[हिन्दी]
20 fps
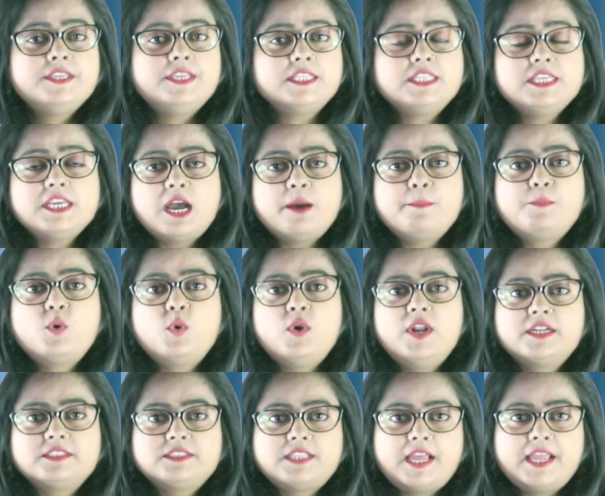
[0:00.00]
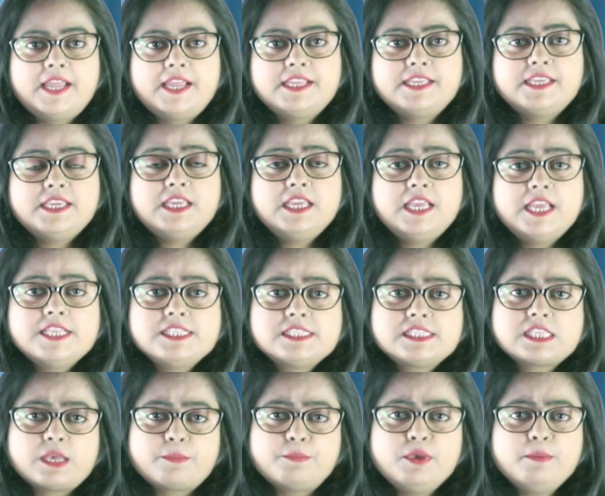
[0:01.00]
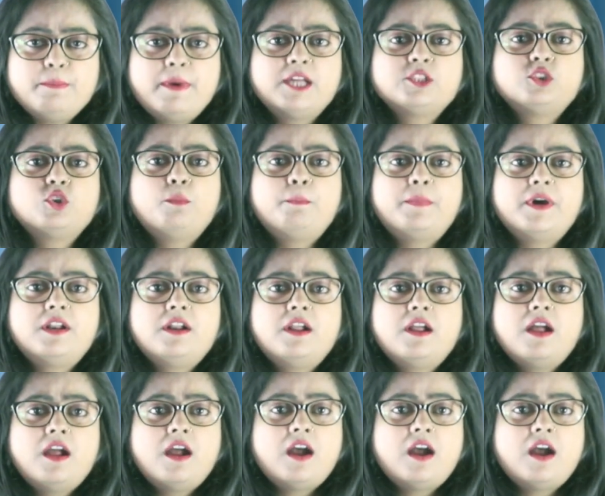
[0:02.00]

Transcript: यदि आपको लगता है कि इन सभी बातों पर